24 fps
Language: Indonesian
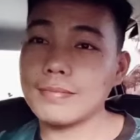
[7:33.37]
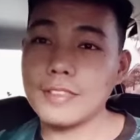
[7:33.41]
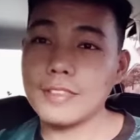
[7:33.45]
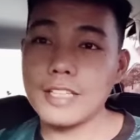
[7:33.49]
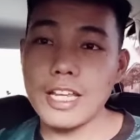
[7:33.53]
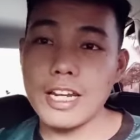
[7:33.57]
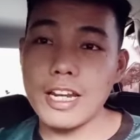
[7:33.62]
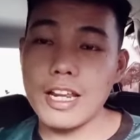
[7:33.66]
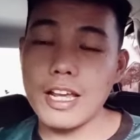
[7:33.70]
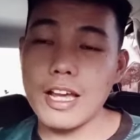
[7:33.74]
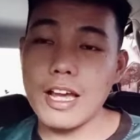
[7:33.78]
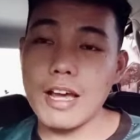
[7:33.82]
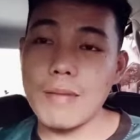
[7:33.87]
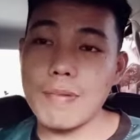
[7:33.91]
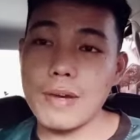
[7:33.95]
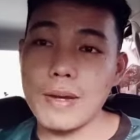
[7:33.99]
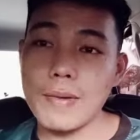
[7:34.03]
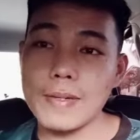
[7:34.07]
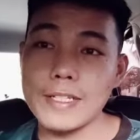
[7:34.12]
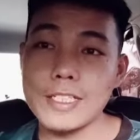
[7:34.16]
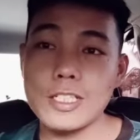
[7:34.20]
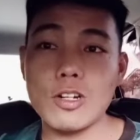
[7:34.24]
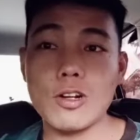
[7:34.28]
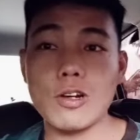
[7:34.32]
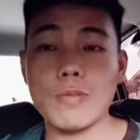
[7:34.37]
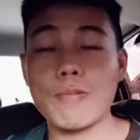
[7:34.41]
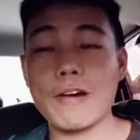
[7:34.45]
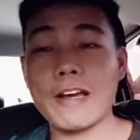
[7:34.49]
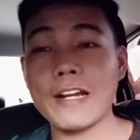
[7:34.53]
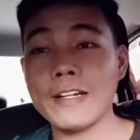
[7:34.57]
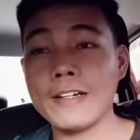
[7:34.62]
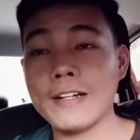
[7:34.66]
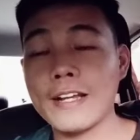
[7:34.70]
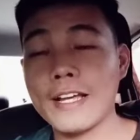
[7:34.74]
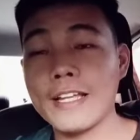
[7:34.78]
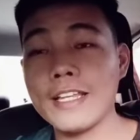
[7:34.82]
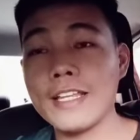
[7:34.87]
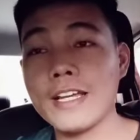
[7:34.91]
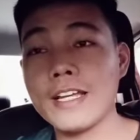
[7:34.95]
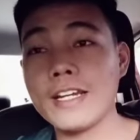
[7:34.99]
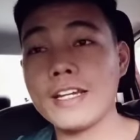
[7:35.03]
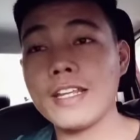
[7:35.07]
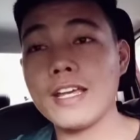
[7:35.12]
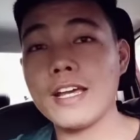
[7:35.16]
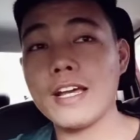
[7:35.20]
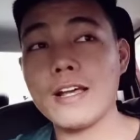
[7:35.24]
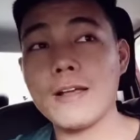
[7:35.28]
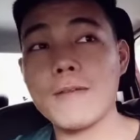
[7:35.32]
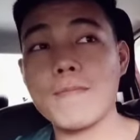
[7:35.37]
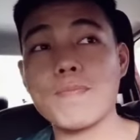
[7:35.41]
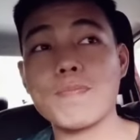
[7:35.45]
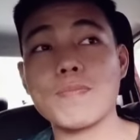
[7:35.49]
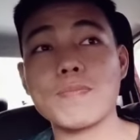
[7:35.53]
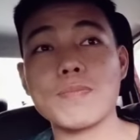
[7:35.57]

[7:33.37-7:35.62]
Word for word: tidak apa-apa jawaban hanya dia